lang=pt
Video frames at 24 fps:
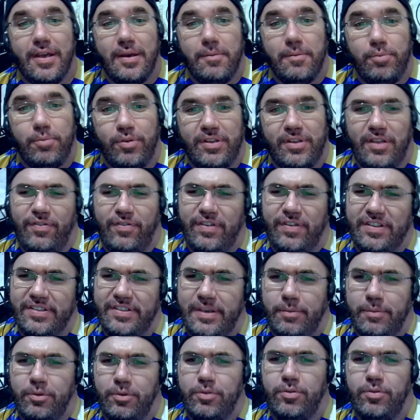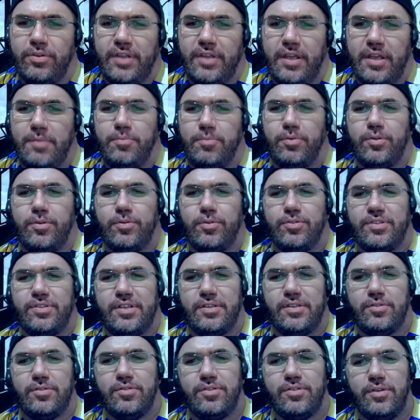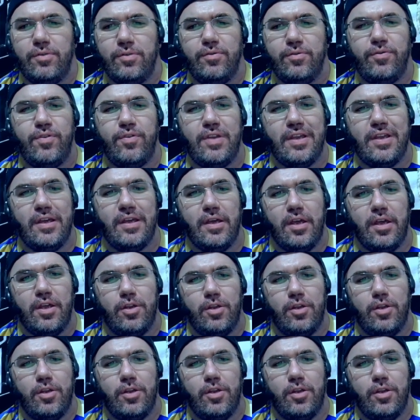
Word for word: porque fazia muito tempo que o Santos não vinha